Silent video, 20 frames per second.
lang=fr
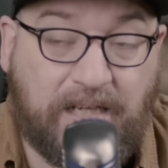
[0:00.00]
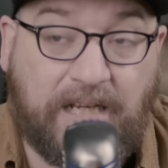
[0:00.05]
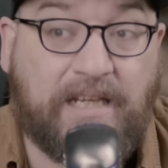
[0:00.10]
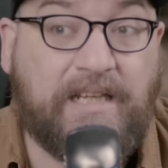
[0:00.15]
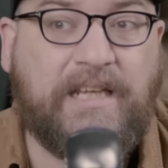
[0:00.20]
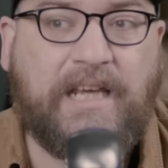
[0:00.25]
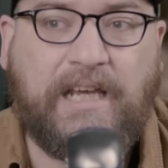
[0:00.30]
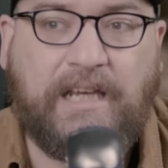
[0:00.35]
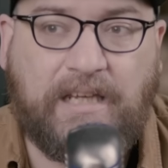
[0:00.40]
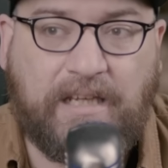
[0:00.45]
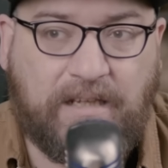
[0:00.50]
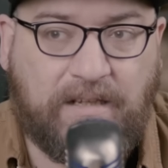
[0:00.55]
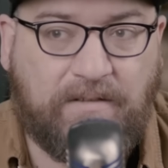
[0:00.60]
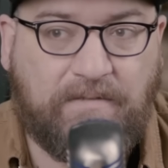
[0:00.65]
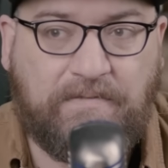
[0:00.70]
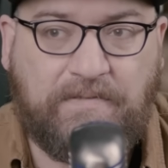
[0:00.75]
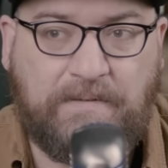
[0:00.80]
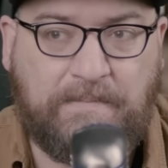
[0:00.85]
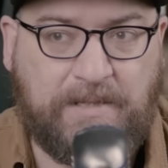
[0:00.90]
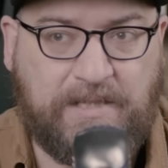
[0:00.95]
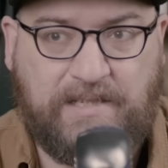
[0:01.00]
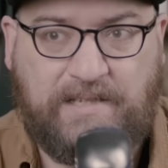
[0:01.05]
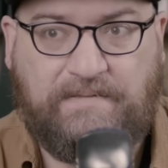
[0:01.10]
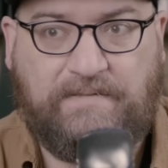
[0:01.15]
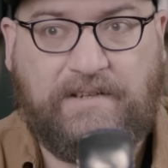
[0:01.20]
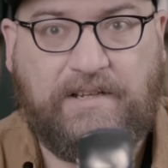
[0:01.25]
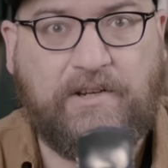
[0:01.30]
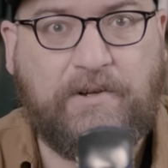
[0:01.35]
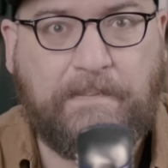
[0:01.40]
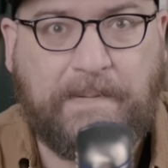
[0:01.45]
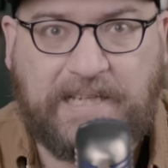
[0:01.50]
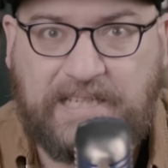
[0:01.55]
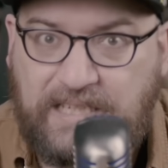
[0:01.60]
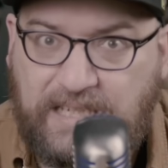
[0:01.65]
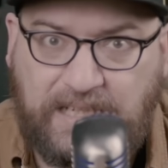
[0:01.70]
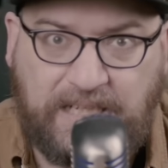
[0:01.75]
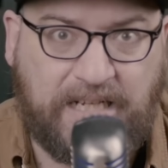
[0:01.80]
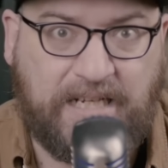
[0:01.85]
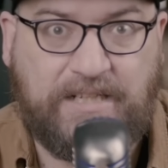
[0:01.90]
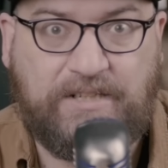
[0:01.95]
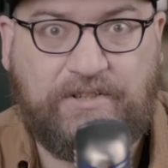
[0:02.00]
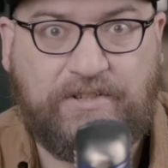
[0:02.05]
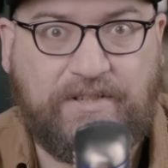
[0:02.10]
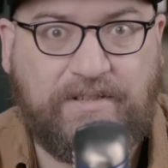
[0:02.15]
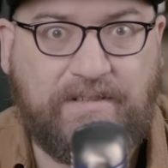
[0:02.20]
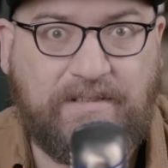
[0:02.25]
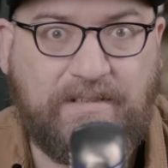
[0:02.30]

rien va motiver un personnage.